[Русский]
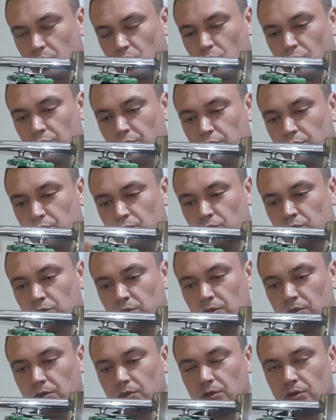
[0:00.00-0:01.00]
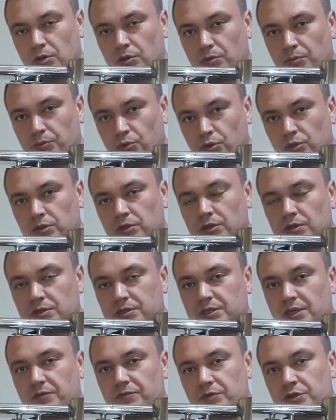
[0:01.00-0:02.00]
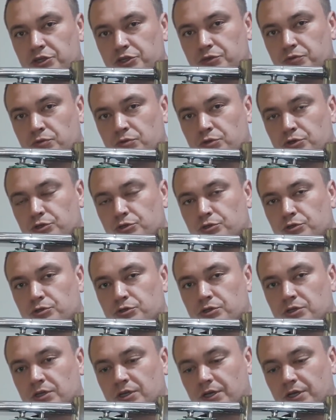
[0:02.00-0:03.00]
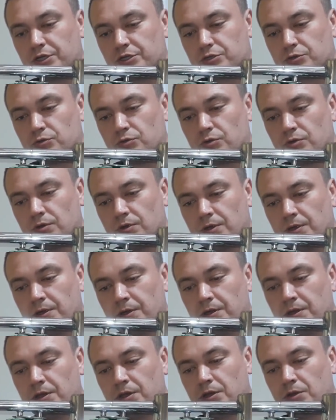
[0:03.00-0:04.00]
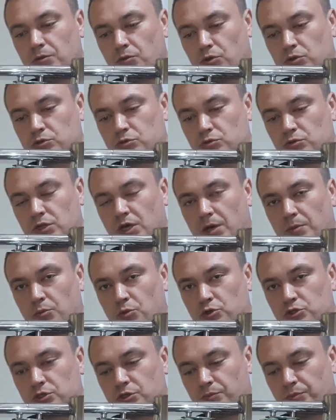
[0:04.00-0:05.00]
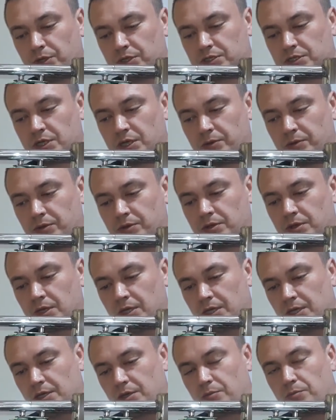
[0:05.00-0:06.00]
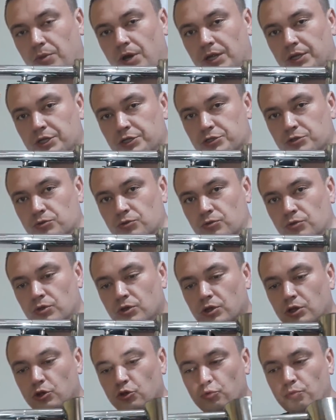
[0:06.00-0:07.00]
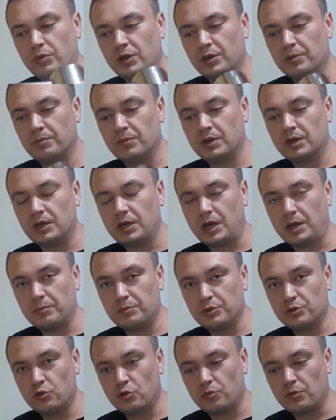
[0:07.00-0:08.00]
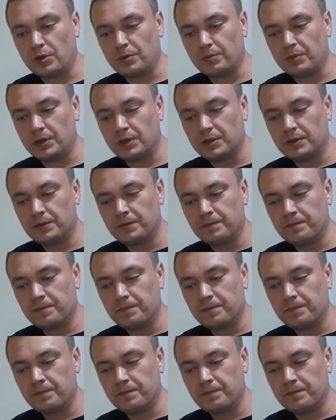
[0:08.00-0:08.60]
Он идет под завинчивающуюся крышку. Вот сюда можно поставить баночку любым объемом.